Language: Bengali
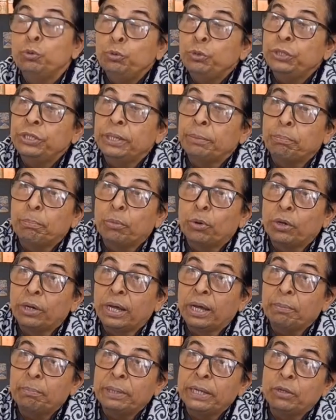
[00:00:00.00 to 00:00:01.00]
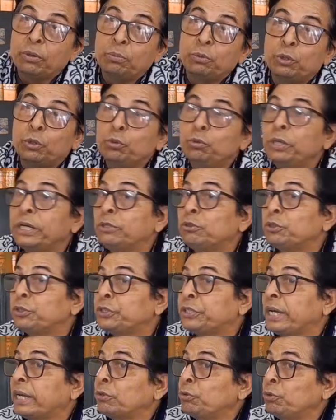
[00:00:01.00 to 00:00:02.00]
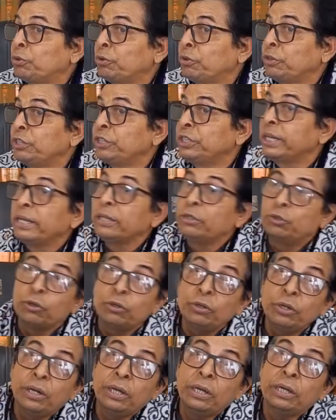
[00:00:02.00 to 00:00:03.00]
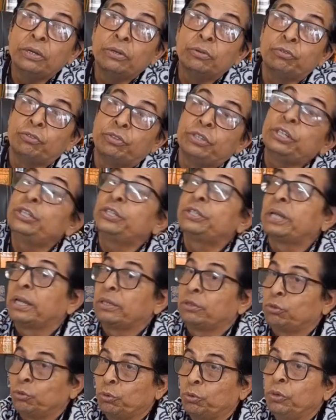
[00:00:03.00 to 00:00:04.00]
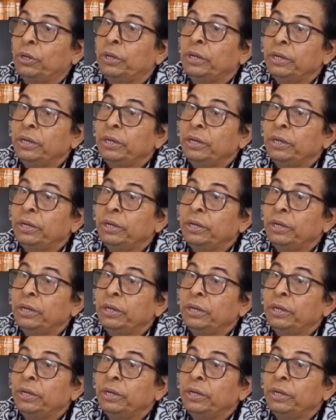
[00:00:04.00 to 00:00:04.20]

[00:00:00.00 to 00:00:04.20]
শুধু সে মনা বেগম শুধু একজন ছাত্র নয় সে একজন দৃষ্টান্ত